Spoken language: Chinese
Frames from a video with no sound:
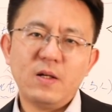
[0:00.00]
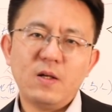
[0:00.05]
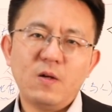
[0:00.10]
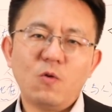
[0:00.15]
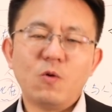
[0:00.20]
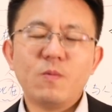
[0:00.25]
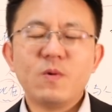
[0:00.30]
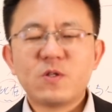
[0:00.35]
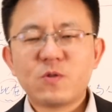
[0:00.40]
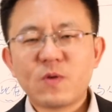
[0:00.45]

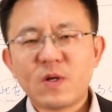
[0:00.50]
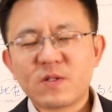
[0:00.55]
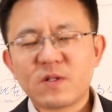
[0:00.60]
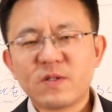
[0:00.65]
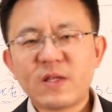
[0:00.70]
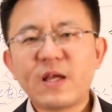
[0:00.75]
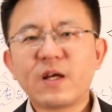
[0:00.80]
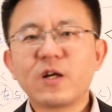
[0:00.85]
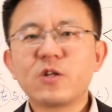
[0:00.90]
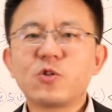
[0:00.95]
我们选择
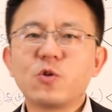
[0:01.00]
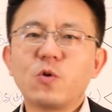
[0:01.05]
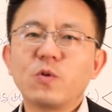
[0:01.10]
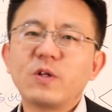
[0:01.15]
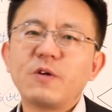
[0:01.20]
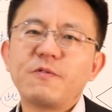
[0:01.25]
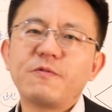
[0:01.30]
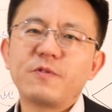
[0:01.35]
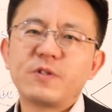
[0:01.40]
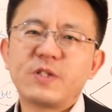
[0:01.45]
在一个穷
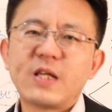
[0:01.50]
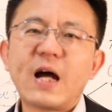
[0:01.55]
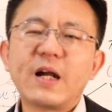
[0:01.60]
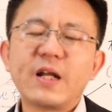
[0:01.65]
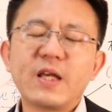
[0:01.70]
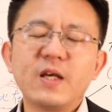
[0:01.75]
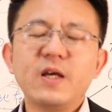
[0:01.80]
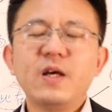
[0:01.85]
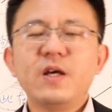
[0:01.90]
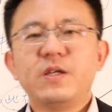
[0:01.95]
的家
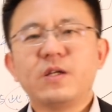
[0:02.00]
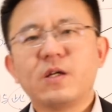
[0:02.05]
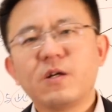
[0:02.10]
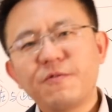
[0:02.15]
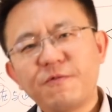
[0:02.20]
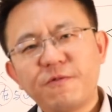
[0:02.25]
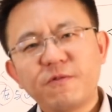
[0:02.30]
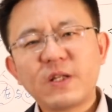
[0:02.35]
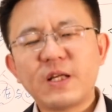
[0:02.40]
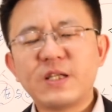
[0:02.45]
里，一个
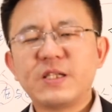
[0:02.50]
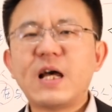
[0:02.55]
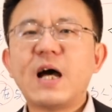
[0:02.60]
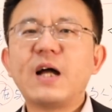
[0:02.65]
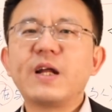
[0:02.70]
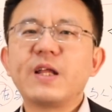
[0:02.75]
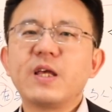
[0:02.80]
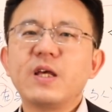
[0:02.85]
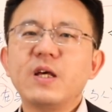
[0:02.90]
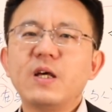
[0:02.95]
富的
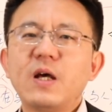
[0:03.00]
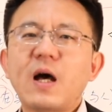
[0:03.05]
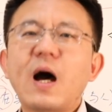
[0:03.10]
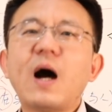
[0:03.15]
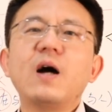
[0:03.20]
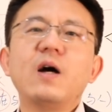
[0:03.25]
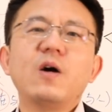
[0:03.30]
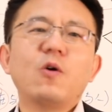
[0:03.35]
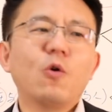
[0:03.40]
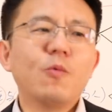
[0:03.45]
家里
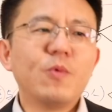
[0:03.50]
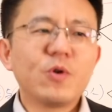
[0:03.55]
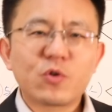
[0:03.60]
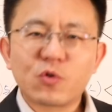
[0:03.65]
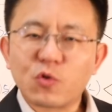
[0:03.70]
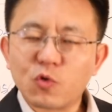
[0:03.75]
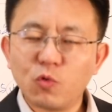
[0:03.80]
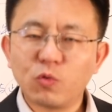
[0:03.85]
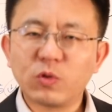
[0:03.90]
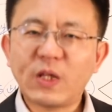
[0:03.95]
啊？我们
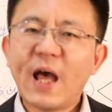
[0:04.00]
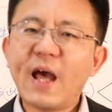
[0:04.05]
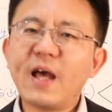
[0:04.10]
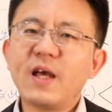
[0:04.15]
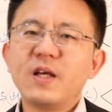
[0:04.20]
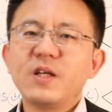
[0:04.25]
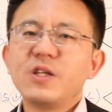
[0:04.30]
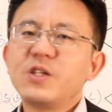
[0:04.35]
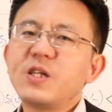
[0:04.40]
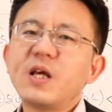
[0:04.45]
古
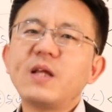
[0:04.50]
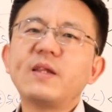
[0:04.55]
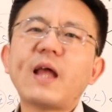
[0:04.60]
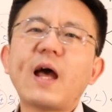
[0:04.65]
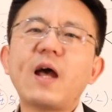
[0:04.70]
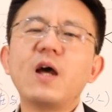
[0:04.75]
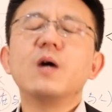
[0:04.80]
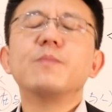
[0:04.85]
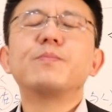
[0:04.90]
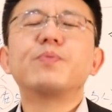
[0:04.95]
代、现
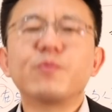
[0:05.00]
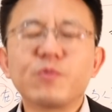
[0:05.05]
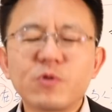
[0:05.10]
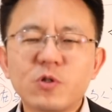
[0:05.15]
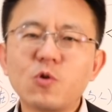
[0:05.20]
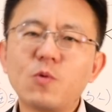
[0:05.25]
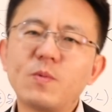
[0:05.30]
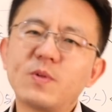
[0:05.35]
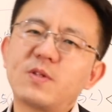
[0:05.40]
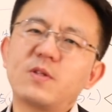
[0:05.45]
代不
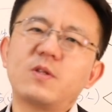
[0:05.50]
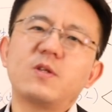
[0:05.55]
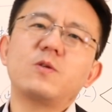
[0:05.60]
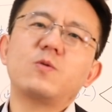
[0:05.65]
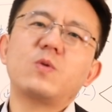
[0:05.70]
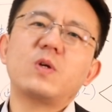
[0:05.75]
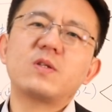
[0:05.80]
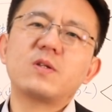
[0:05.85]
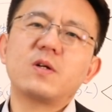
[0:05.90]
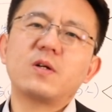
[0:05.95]
是我们自己
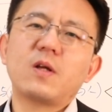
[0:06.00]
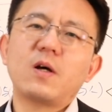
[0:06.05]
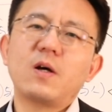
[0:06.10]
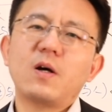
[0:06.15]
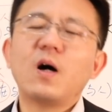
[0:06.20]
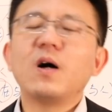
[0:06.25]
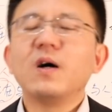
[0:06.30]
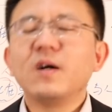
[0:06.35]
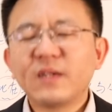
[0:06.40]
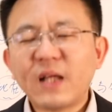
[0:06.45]
选择
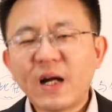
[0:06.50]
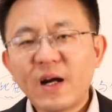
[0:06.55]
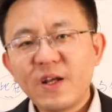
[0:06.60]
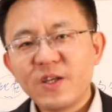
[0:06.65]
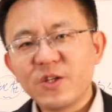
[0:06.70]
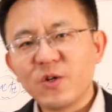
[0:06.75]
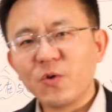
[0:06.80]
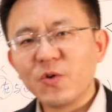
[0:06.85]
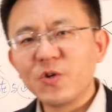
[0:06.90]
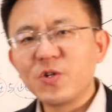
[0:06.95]
的啊？当然
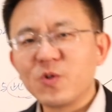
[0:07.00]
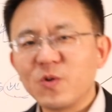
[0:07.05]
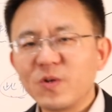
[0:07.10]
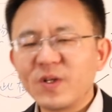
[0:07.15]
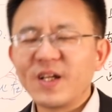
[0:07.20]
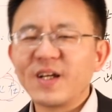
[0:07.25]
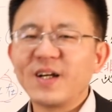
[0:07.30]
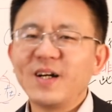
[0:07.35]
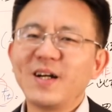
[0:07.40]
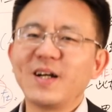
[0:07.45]
有一种
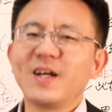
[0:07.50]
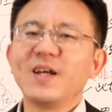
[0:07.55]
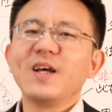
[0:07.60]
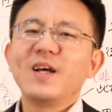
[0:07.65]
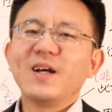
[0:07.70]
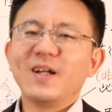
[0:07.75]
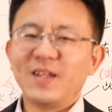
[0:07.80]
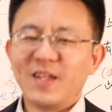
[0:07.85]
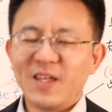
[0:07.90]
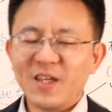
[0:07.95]
那个
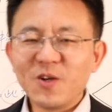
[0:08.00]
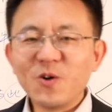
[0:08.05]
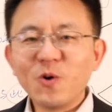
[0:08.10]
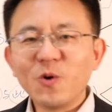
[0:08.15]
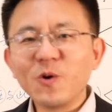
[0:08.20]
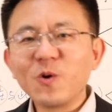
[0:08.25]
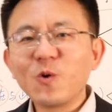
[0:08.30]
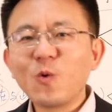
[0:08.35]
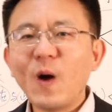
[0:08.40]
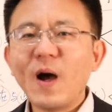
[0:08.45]
灵
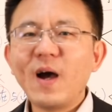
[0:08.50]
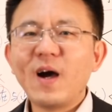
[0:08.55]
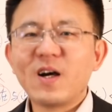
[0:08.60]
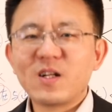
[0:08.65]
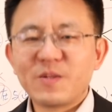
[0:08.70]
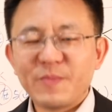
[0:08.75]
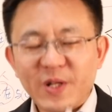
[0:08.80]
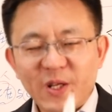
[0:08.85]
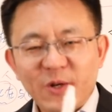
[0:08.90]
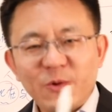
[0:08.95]
魂观啊，
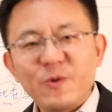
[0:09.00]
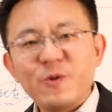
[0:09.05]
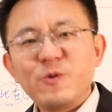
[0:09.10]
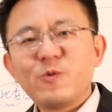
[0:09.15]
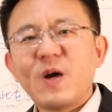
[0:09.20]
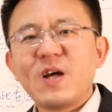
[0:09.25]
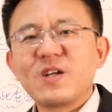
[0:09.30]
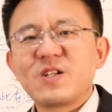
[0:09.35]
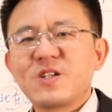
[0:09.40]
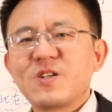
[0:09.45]
什么灵魂
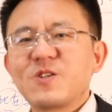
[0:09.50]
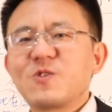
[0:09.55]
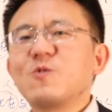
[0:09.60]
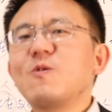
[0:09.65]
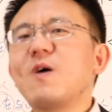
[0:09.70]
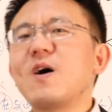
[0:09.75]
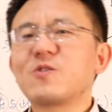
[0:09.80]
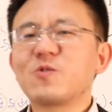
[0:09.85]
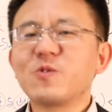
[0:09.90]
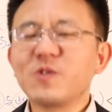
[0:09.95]
转世
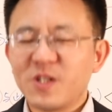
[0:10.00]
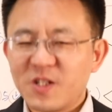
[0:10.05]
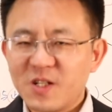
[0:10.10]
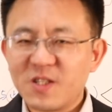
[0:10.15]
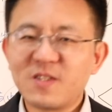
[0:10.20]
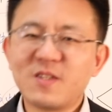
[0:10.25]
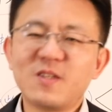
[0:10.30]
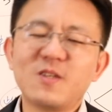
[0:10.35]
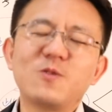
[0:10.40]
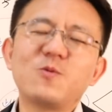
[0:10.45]
说啊，说你是
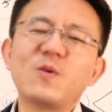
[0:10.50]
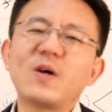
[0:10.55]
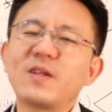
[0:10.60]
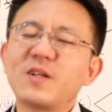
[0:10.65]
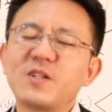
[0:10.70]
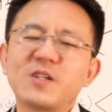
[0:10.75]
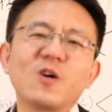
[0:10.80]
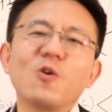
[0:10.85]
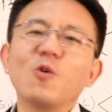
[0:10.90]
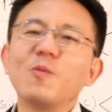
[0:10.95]
自己选的，
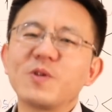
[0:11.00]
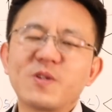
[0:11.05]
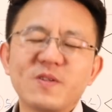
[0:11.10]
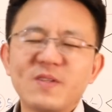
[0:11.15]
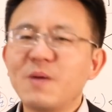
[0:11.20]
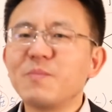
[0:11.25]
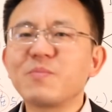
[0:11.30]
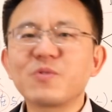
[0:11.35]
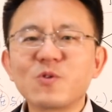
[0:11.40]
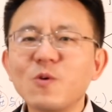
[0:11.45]
这个我们就
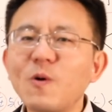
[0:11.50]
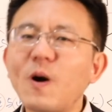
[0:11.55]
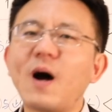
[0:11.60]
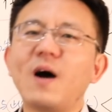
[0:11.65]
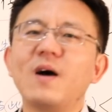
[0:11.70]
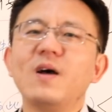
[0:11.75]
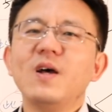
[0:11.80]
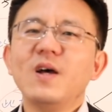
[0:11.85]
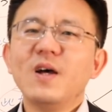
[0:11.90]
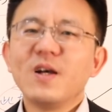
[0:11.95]
先不说
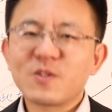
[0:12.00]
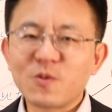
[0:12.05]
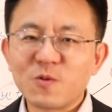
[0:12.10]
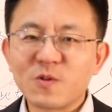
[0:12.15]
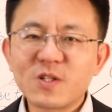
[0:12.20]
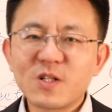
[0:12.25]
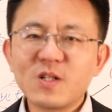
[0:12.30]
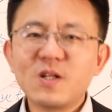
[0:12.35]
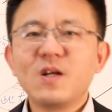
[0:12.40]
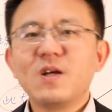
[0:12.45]
啊。总
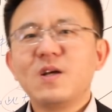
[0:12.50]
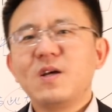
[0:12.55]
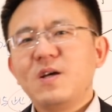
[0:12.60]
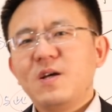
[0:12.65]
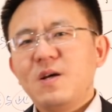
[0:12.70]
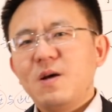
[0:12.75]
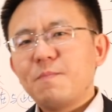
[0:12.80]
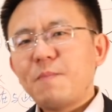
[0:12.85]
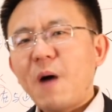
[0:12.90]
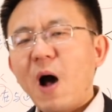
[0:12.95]
之，
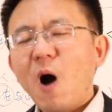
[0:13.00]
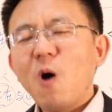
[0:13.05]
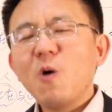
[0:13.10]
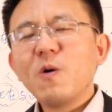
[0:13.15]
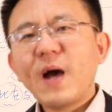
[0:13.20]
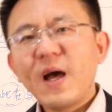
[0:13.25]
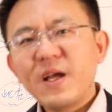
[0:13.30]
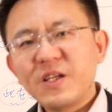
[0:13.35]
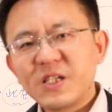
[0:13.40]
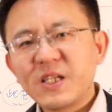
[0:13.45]
抛
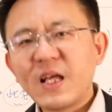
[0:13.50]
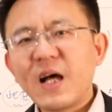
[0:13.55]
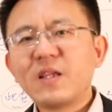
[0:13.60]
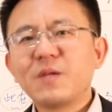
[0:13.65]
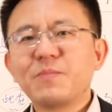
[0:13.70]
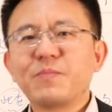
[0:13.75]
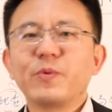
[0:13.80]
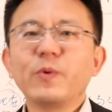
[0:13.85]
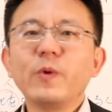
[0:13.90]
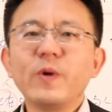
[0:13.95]
开其他
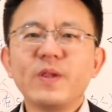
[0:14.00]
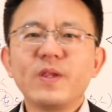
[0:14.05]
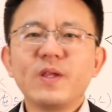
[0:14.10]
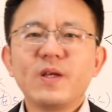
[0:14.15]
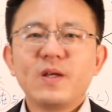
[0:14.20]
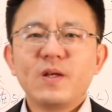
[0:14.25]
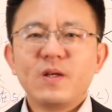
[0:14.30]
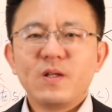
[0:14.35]
的不论。